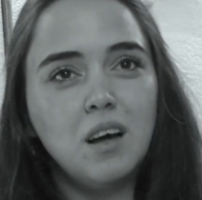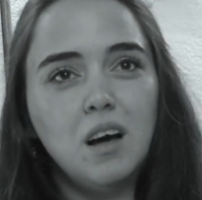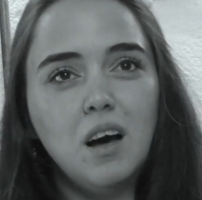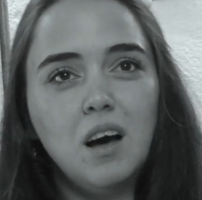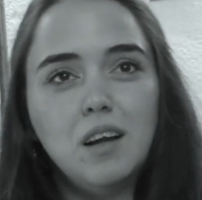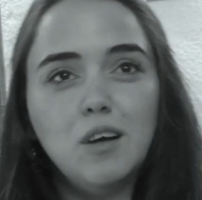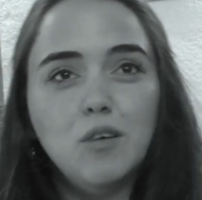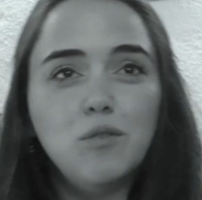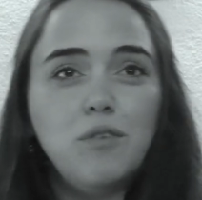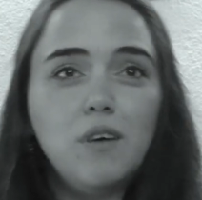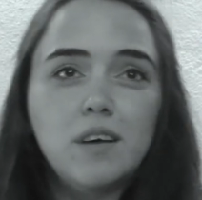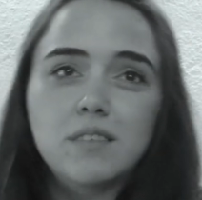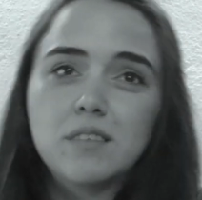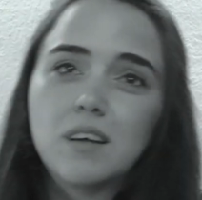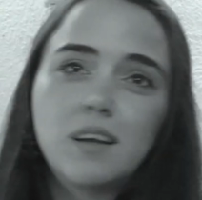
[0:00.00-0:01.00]
Hala
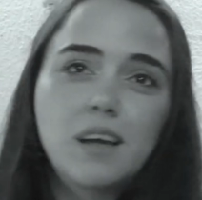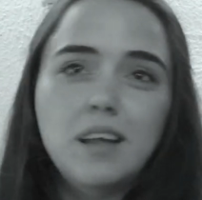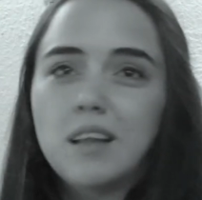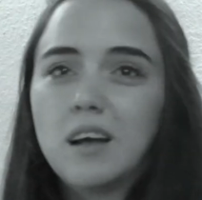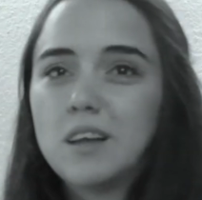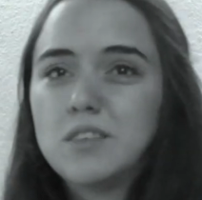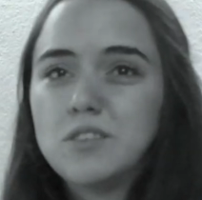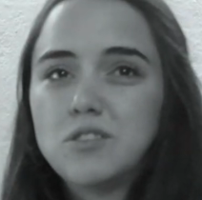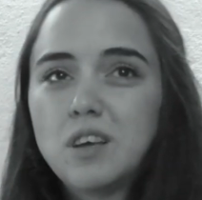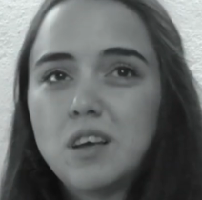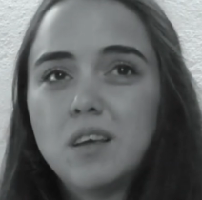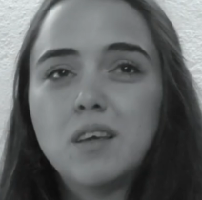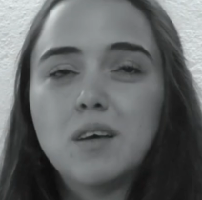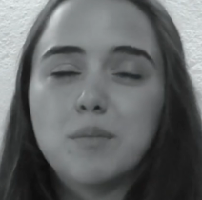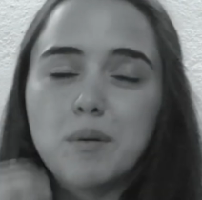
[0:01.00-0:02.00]
ufaktan gene hani
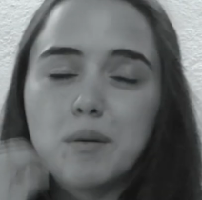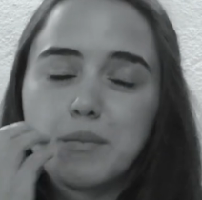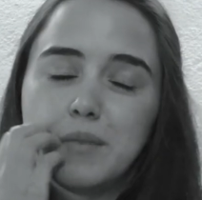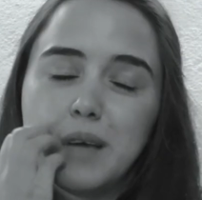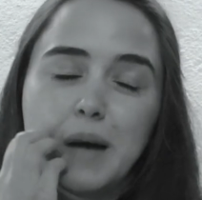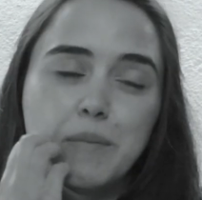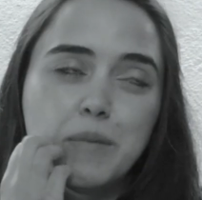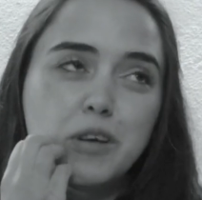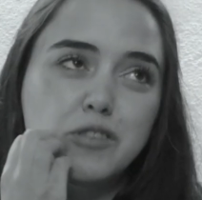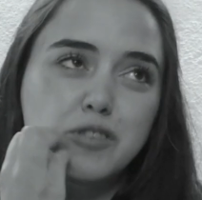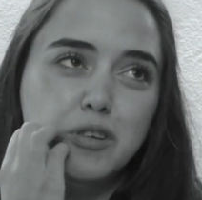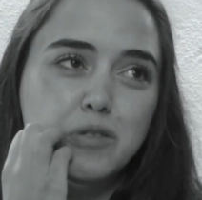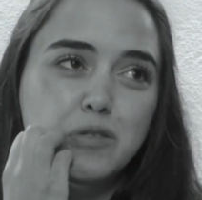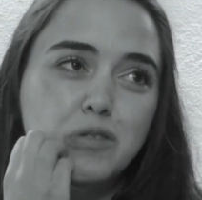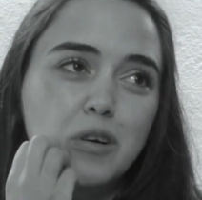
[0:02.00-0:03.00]
şeyi yap yapmaya
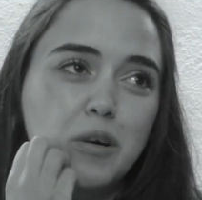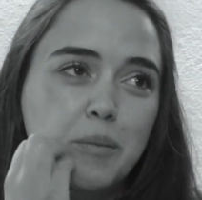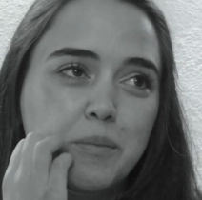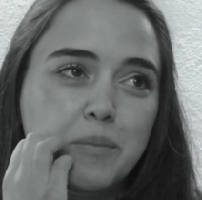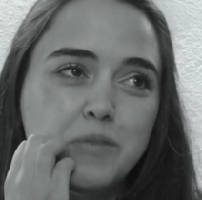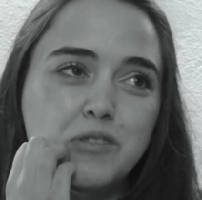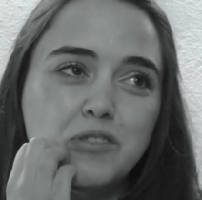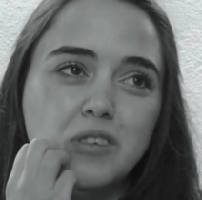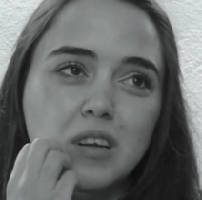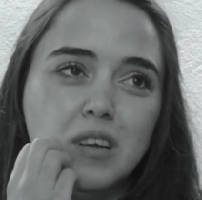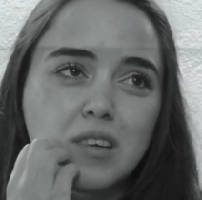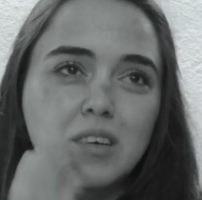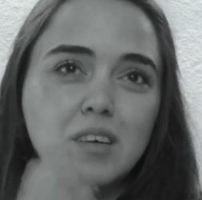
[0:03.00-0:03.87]
çalışıyorum işte